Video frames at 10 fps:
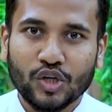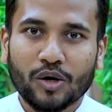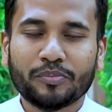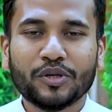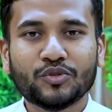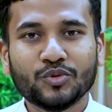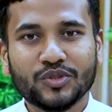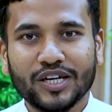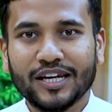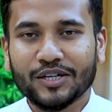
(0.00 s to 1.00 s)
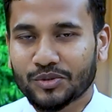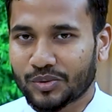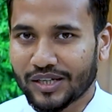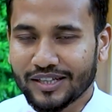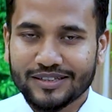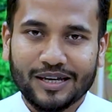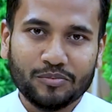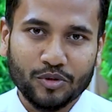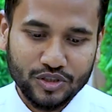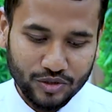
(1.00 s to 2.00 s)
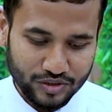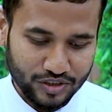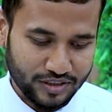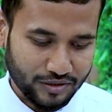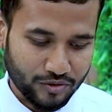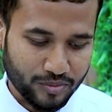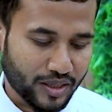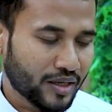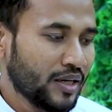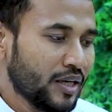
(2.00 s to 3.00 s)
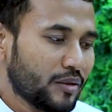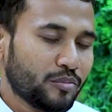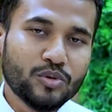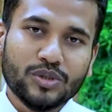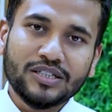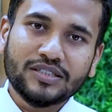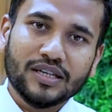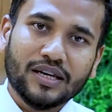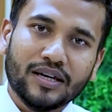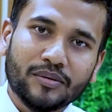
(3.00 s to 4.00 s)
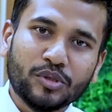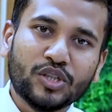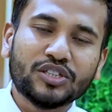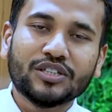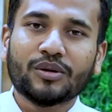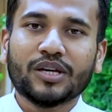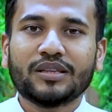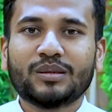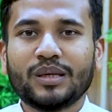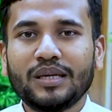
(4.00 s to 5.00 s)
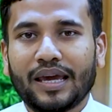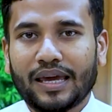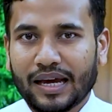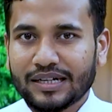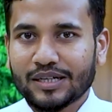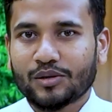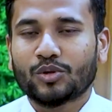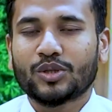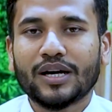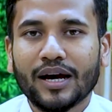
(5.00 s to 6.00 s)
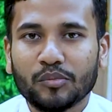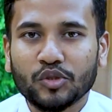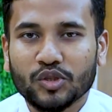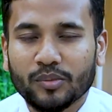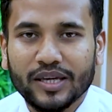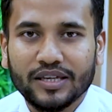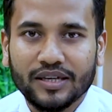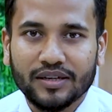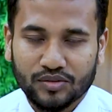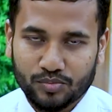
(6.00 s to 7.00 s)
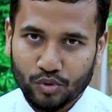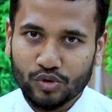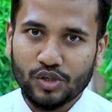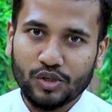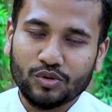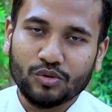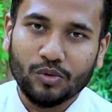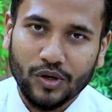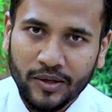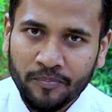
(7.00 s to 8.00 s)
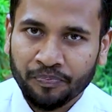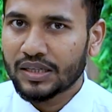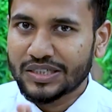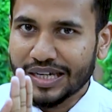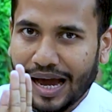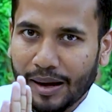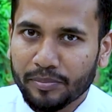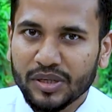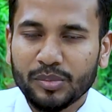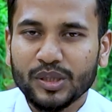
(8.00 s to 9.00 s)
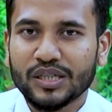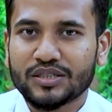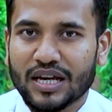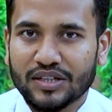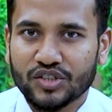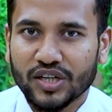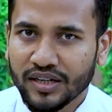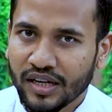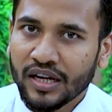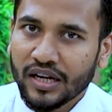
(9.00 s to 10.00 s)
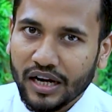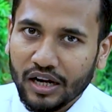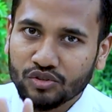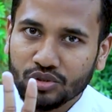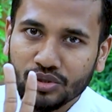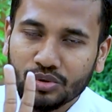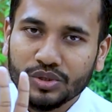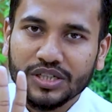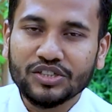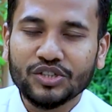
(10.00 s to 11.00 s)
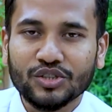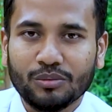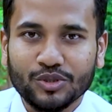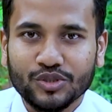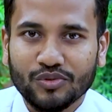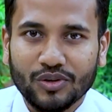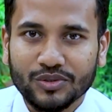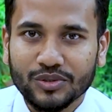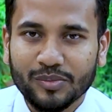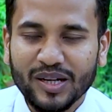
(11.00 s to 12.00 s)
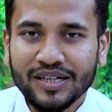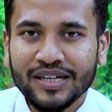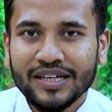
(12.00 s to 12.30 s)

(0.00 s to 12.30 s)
সব কিছু জেনে শুনে তারপর যাওয়ার চেষ্টা করবেন ভিউয়ার্স বিদেশ যাওয়ার ক্ষেত্রে একটা কথা আমি সবাইকে প্রতিনিয়ত বলি যে আপনি বিদেশ যাচ্ছেন এর জন্য দুইটা জিনিস অবশ্যই ফলো করবেন